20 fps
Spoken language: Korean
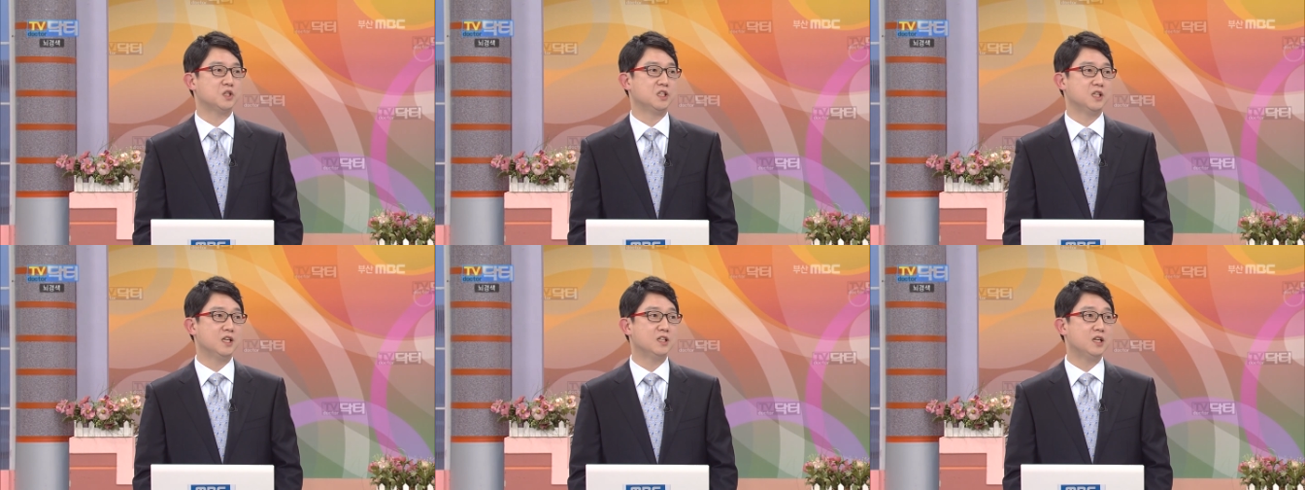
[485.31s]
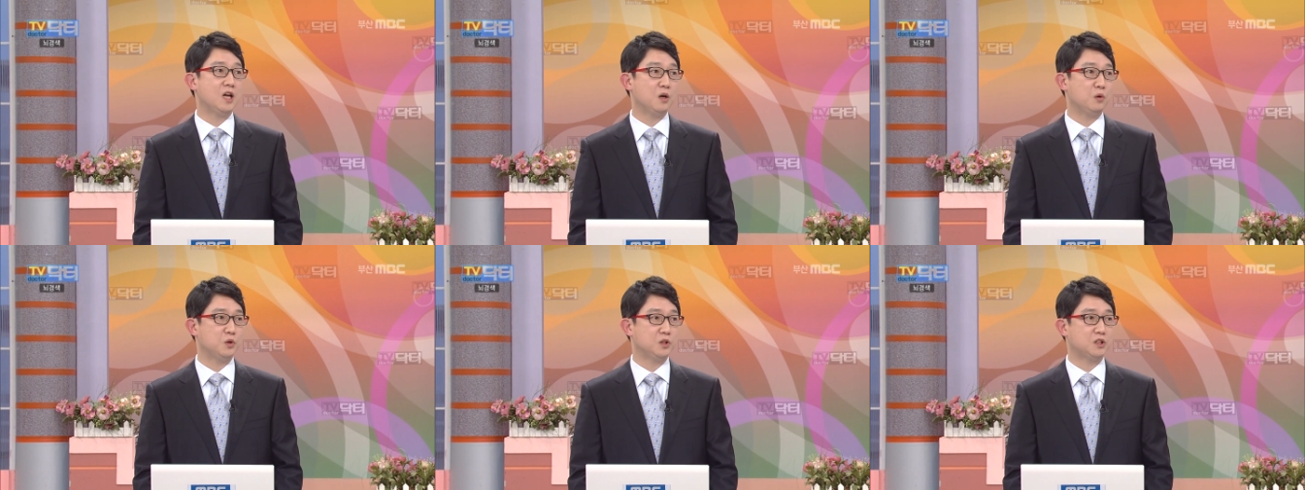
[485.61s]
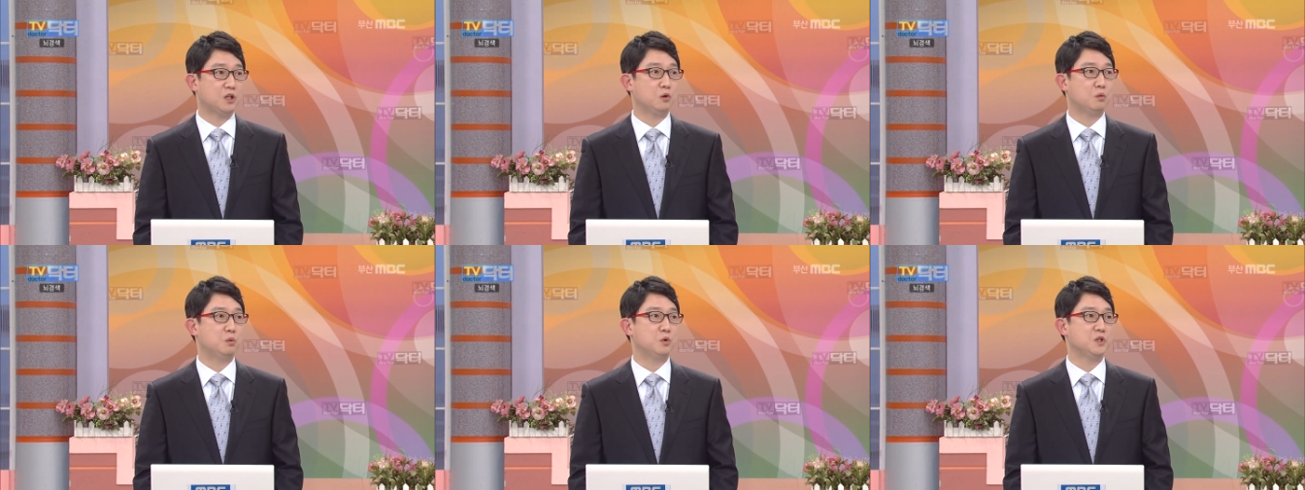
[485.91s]
진행을 하고
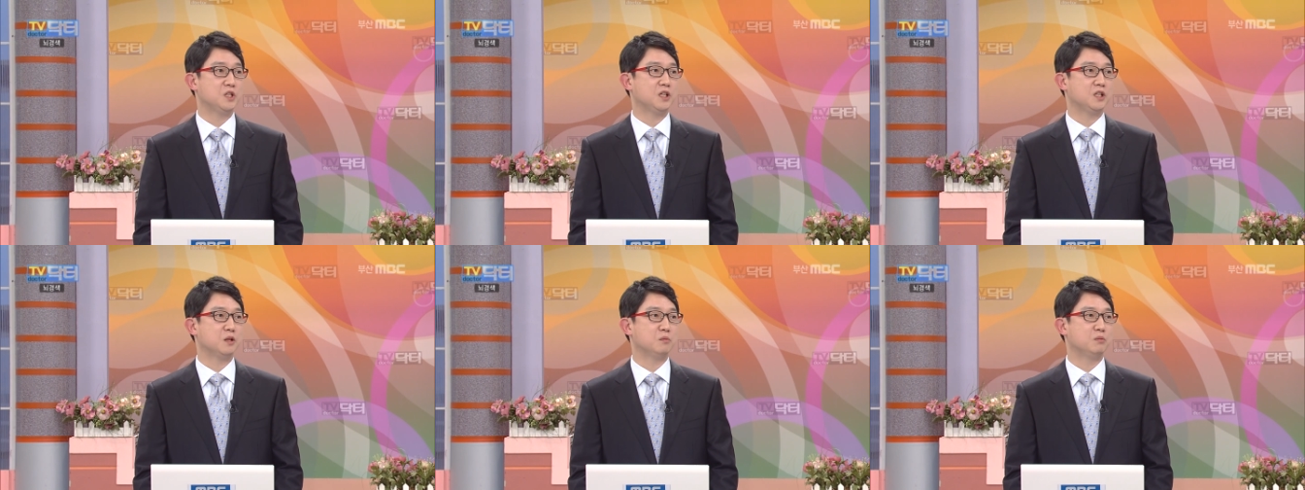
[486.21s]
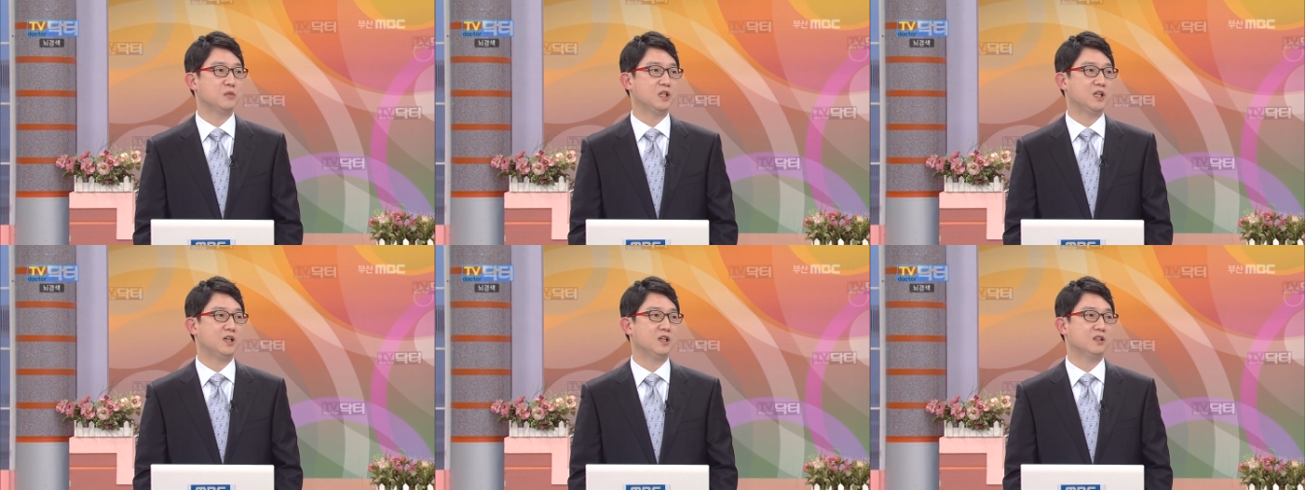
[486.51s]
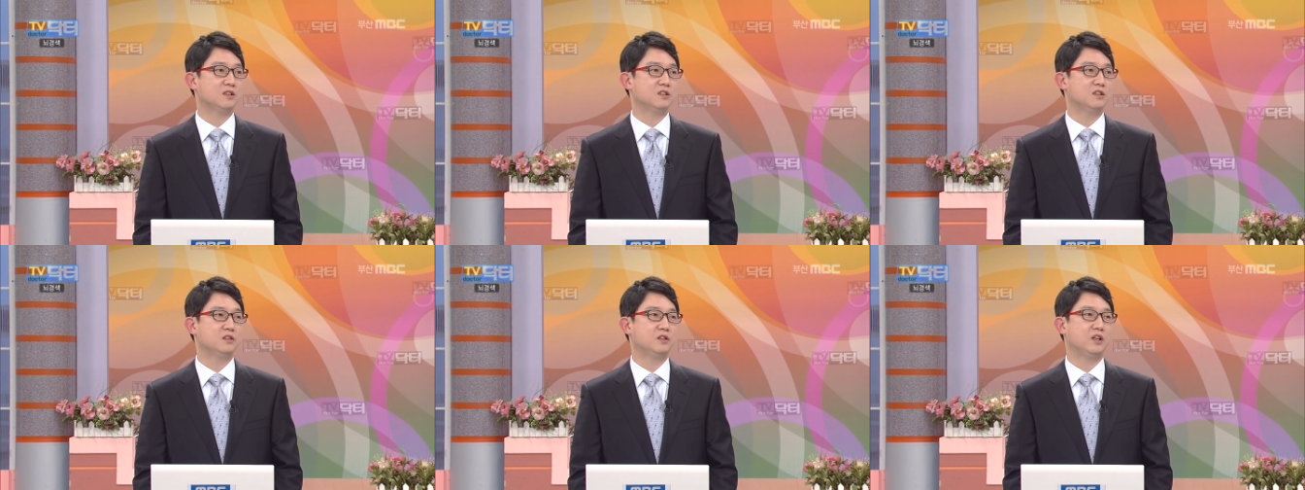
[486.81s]
있다고 보셔야
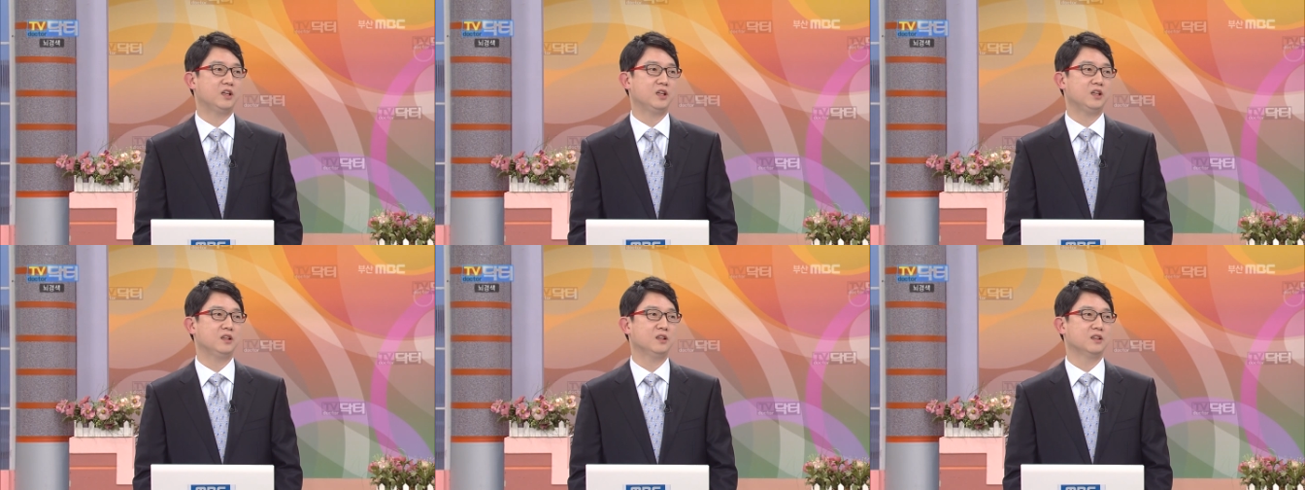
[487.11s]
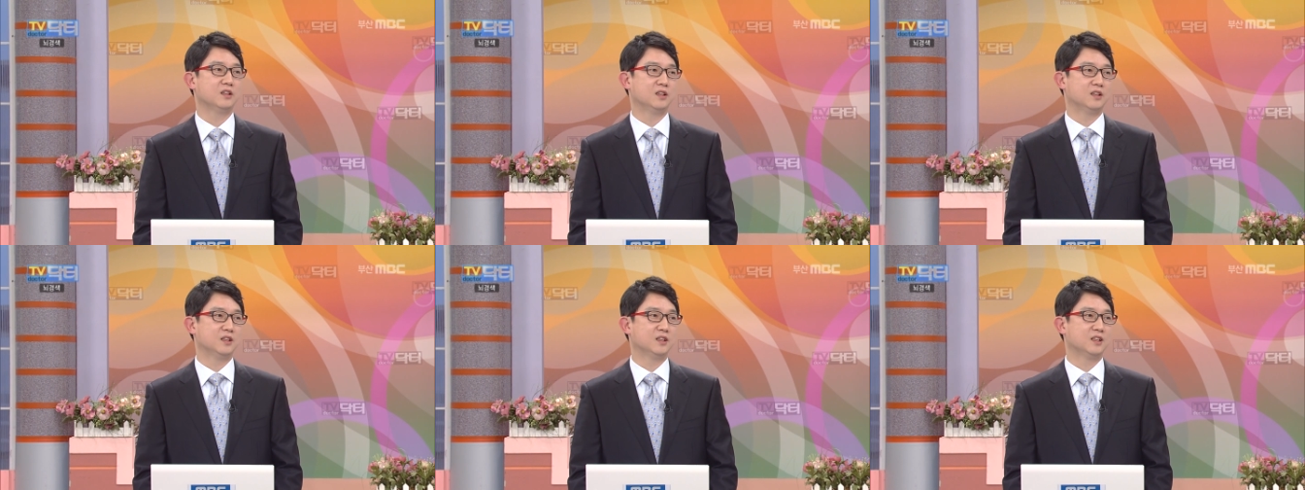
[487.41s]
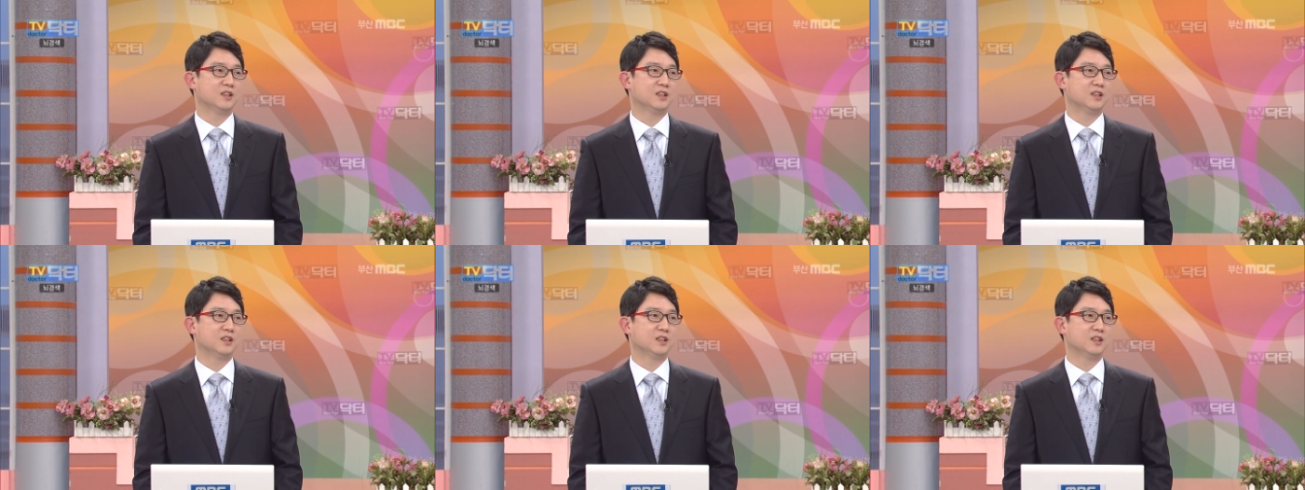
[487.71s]
됩니다. 아, 그런데 아, 건조가